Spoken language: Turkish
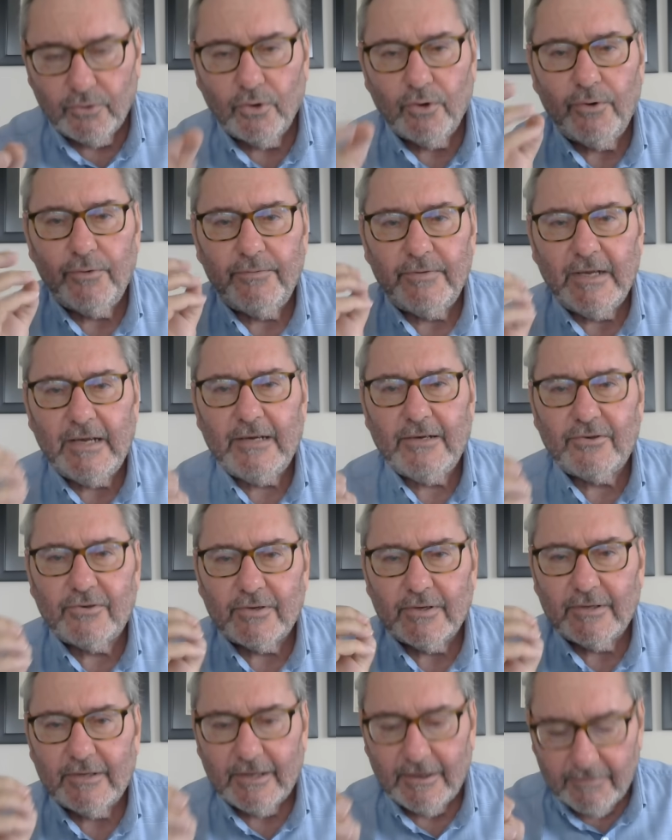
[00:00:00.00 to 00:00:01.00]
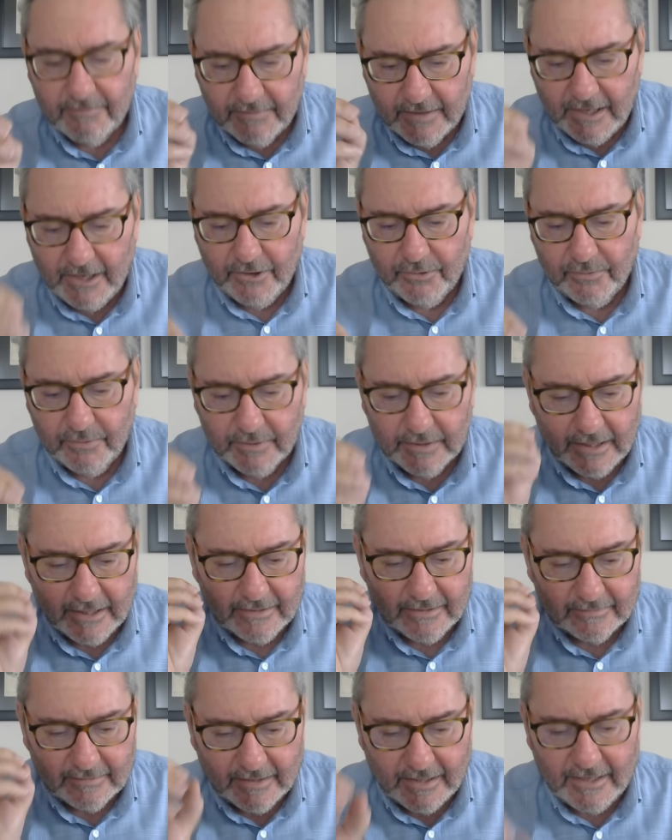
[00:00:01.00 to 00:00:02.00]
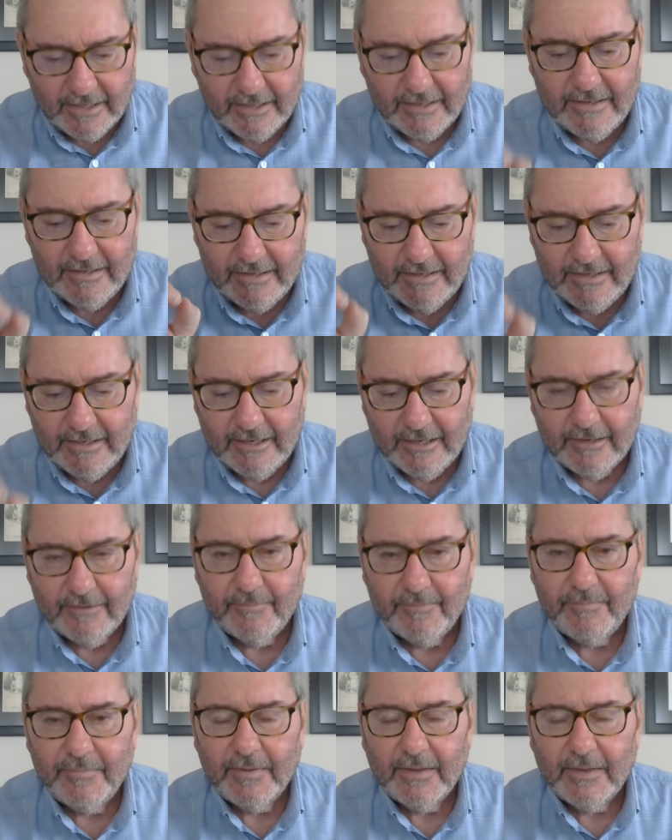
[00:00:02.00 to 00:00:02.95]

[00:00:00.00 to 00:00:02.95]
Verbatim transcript: gövde içinde var olan dahili